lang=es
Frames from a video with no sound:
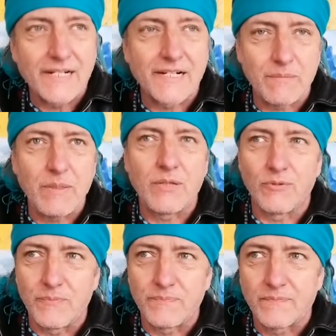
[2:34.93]

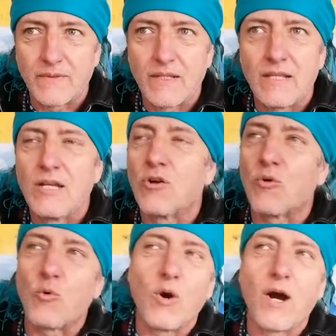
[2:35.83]
Repito,
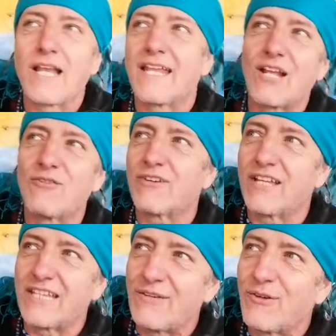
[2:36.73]
¿cuál era el
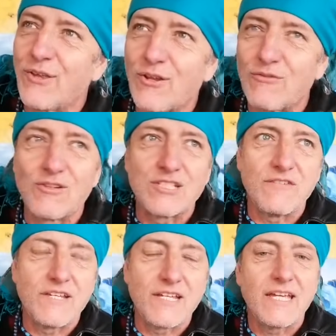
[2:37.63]
objetivo de los
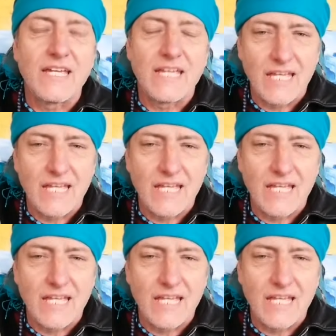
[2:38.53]
bolcheviques?